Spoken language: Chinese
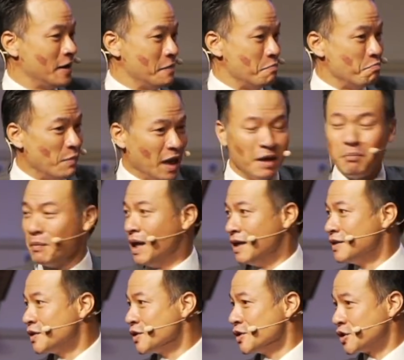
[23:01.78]
明明
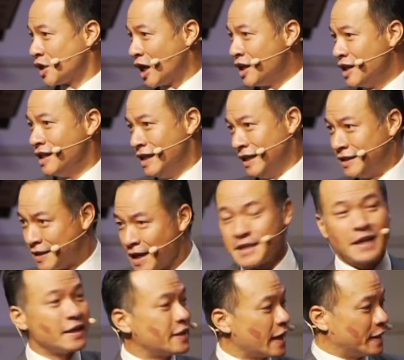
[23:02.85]
是神，你现
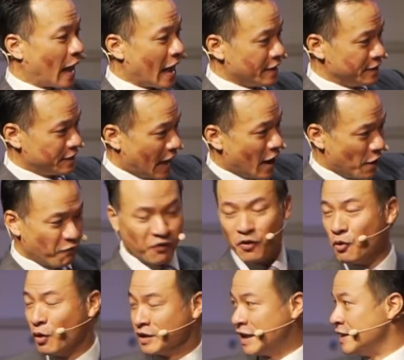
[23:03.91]
在在谈
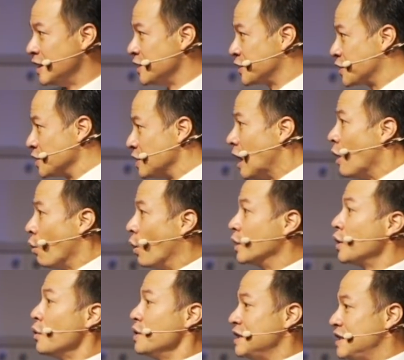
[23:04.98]
复活这件事，我都已